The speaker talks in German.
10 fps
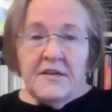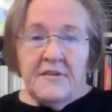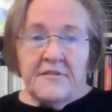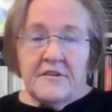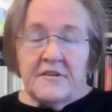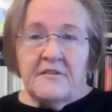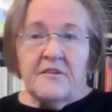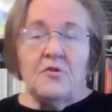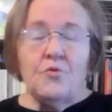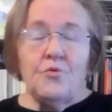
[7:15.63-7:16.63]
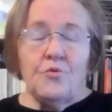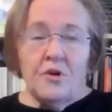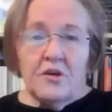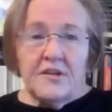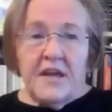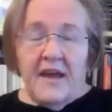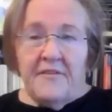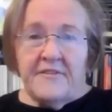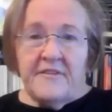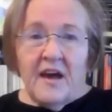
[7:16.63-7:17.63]
Diese, diese Lüge der
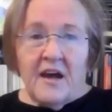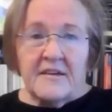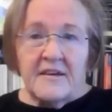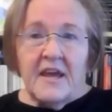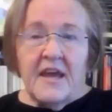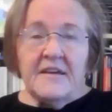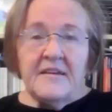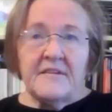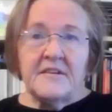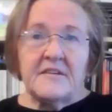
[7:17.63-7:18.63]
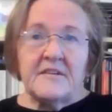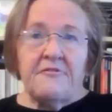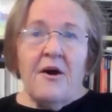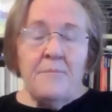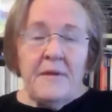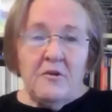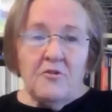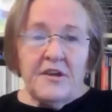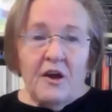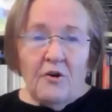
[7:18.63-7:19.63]
Hetzjagden, diese
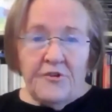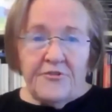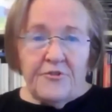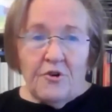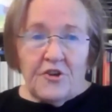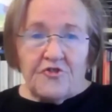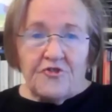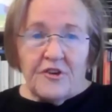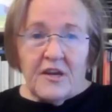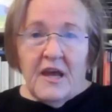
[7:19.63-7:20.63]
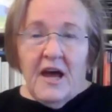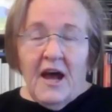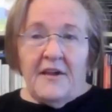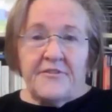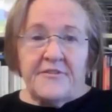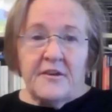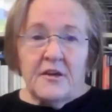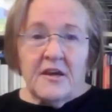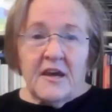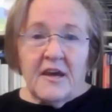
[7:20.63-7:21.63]
Diffamierung der Ostdeutschen als
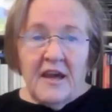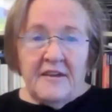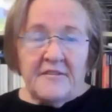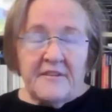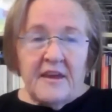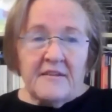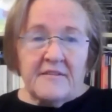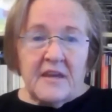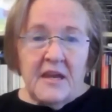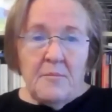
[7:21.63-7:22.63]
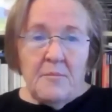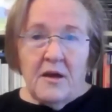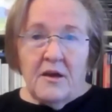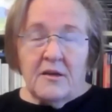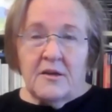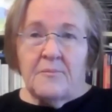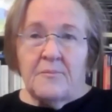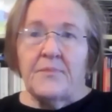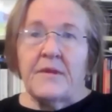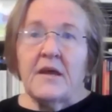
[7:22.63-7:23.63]
rechtsextreme,
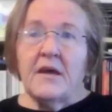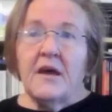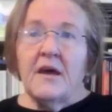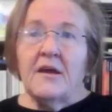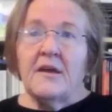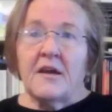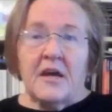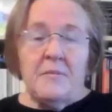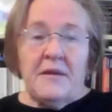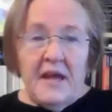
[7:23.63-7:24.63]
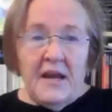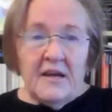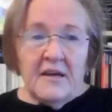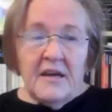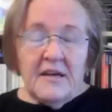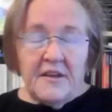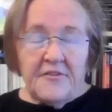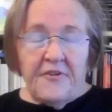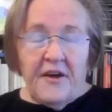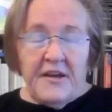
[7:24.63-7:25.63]
ähm, ja, Kriminelle,
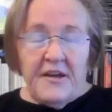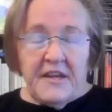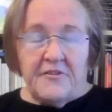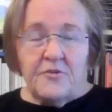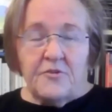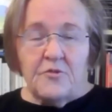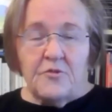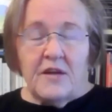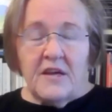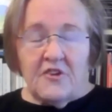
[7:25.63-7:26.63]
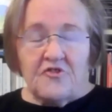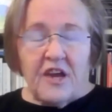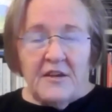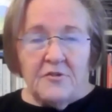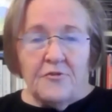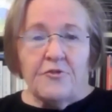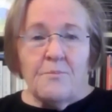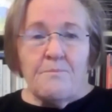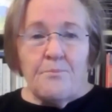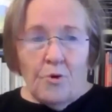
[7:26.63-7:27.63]
das fand ich so erschreckend und so
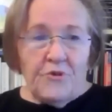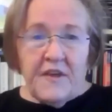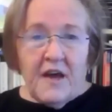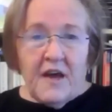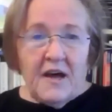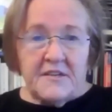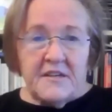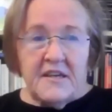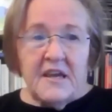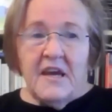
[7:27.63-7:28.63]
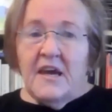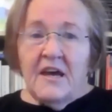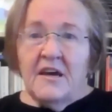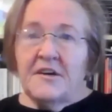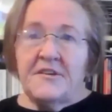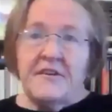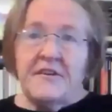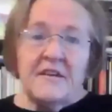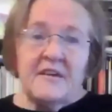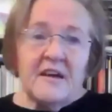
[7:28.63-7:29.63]
bösartig, äh, dass
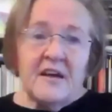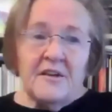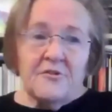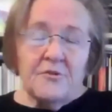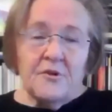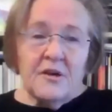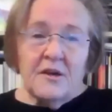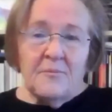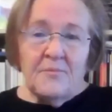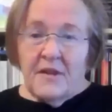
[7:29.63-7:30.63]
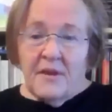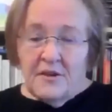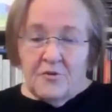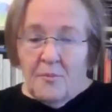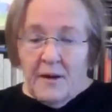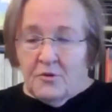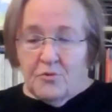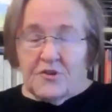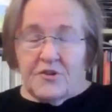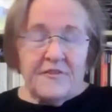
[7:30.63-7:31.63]
ich also ähm, äh, nur meinen
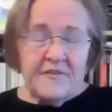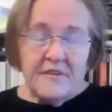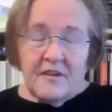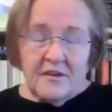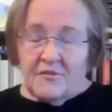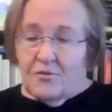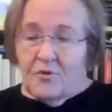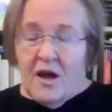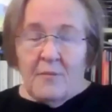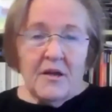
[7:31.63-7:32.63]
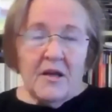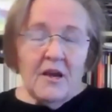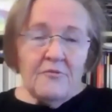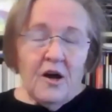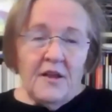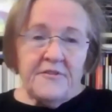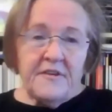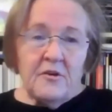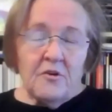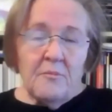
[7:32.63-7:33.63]
Hut gezogen habe vor
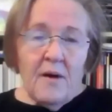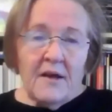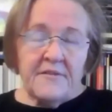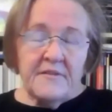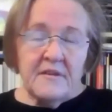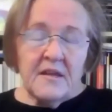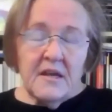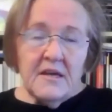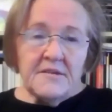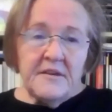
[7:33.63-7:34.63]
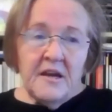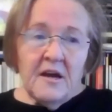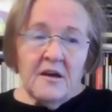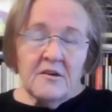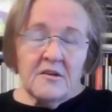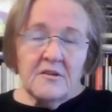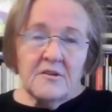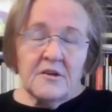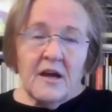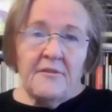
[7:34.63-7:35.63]
Hans-Georg Maaßen, der
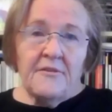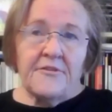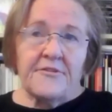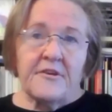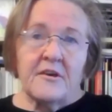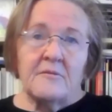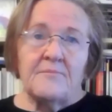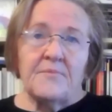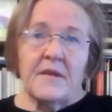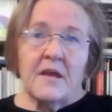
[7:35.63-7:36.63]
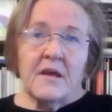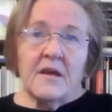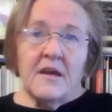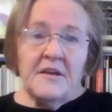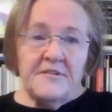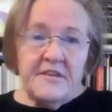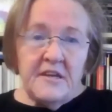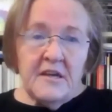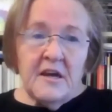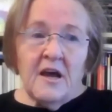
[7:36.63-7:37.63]
äh, ganz ähm,
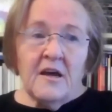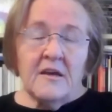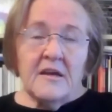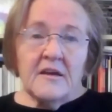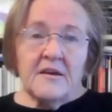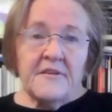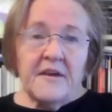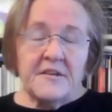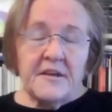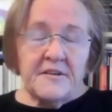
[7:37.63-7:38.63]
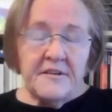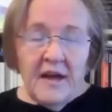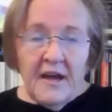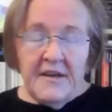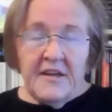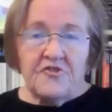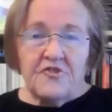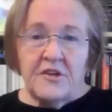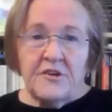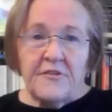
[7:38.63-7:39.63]
integer gesagt hat, nein, ich
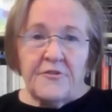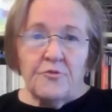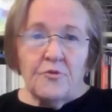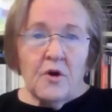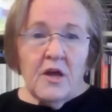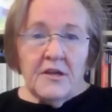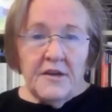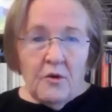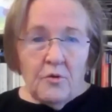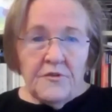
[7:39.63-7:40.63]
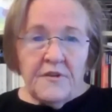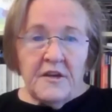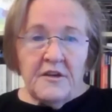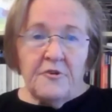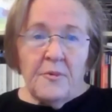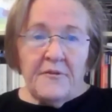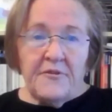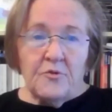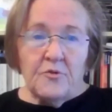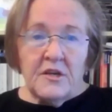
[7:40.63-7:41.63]
stehe dazu, nach unseren
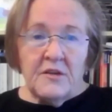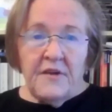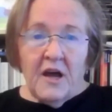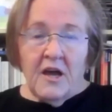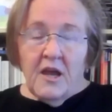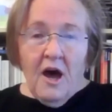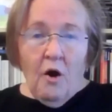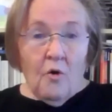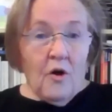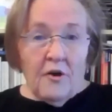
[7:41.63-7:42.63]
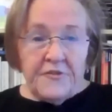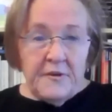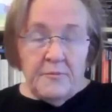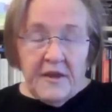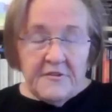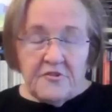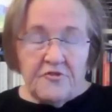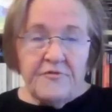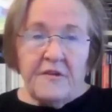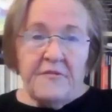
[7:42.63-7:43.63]
Informationen, die wir auch aus dem
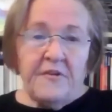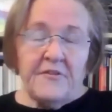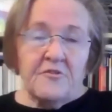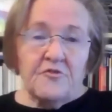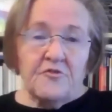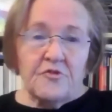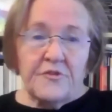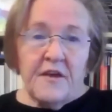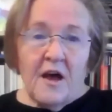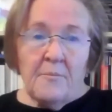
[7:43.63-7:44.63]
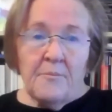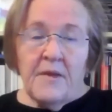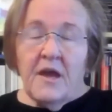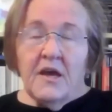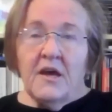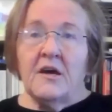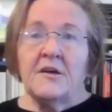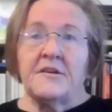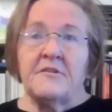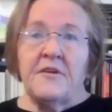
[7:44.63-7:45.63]
sächsischen Verfassungsschutz haben, äh,
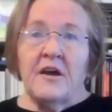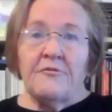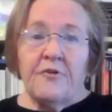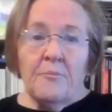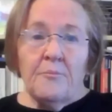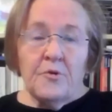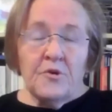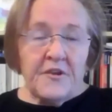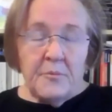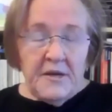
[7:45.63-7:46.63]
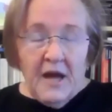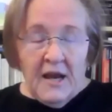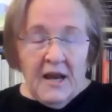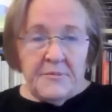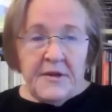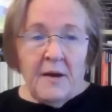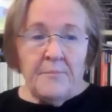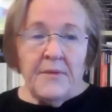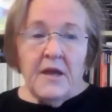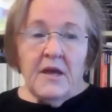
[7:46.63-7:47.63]
die wir vom Bundeskriminalamt
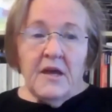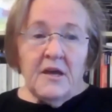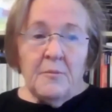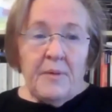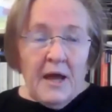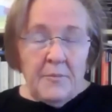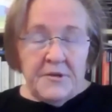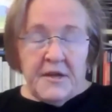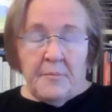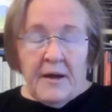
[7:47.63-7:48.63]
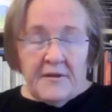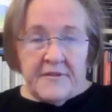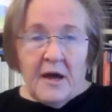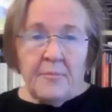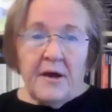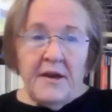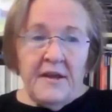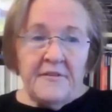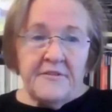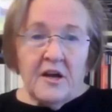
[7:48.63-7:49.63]
haben, äh, bleibe ich dabei, es gab keine
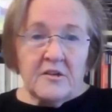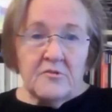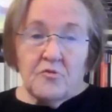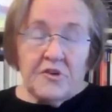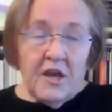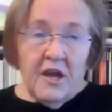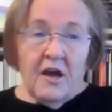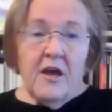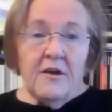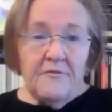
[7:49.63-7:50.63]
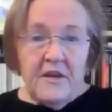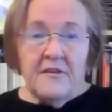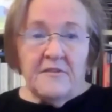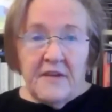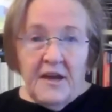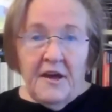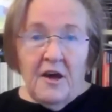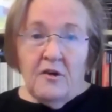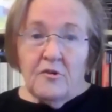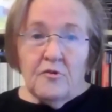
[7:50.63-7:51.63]
Hetzjagden und der ja wegen
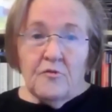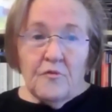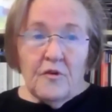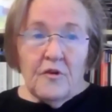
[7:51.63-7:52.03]
seiner, äh,